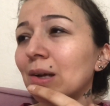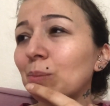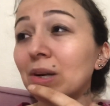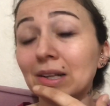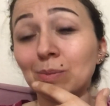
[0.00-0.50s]

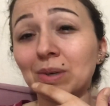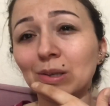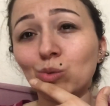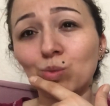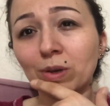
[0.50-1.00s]
Bakalım
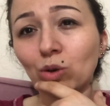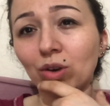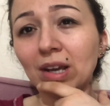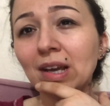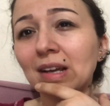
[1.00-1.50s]
hani duruma
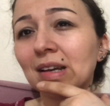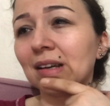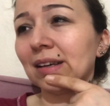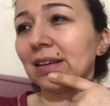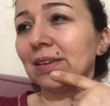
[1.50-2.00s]
göre
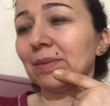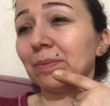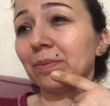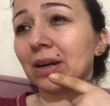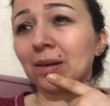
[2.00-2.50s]
e,
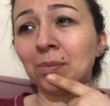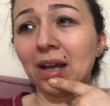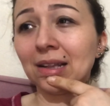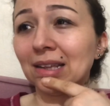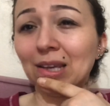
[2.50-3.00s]
bakalım
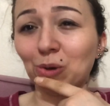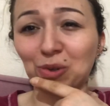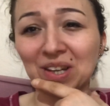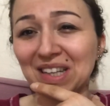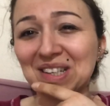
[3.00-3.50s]
hayat neyi
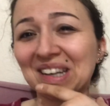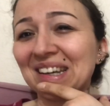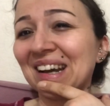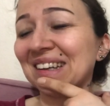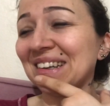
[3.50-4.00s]
gösterecek
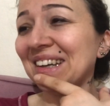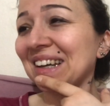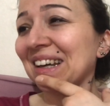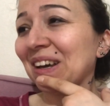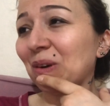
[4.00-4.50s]
yani.
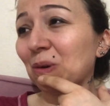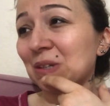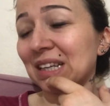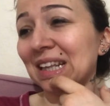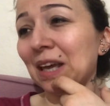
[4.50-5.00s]
O
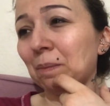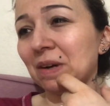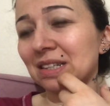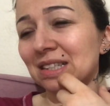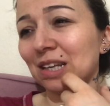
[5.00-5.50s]
şekilde
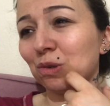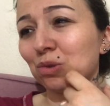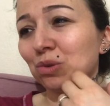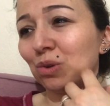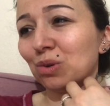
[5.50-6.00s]
yaparız diye
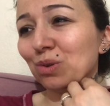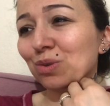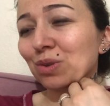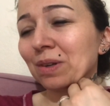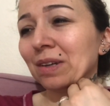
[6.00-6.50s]
düşünüyoruz.
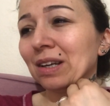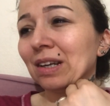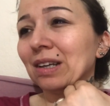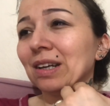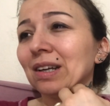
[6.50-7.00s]

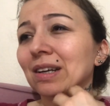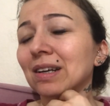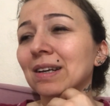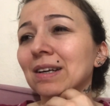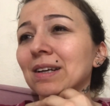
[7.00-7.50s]

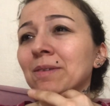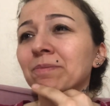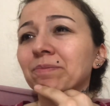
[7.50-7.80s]
E,